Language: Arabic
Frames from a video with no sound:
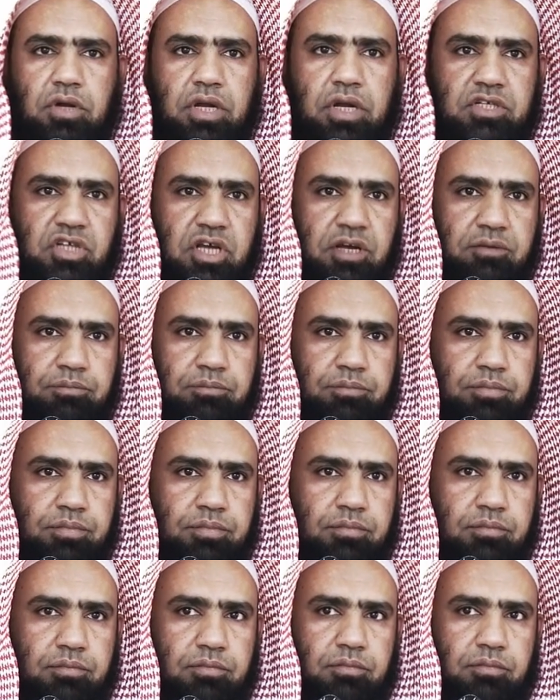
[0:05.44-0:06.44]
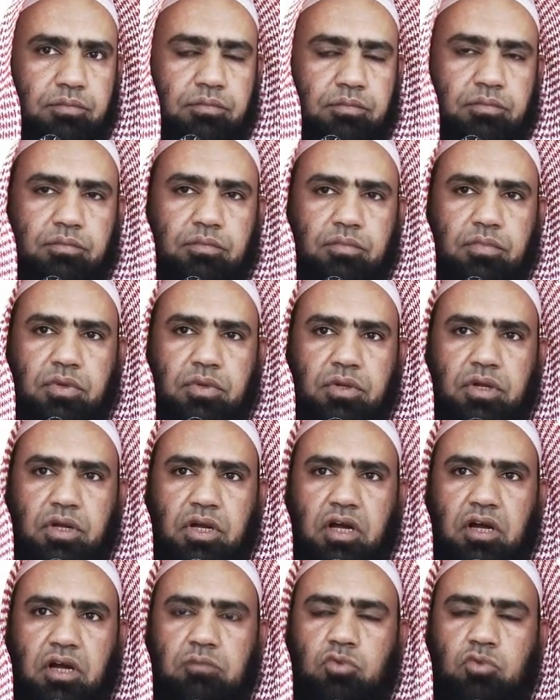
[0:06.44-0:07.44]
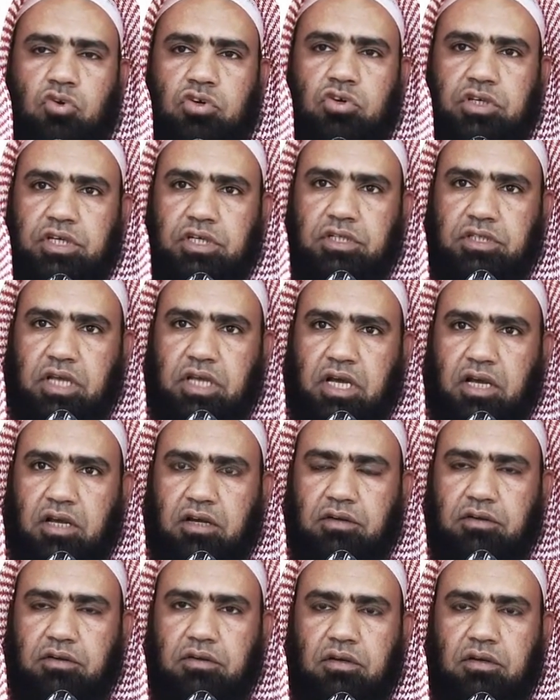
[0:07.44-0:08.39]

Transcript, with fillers: رجب أم ذو القعدة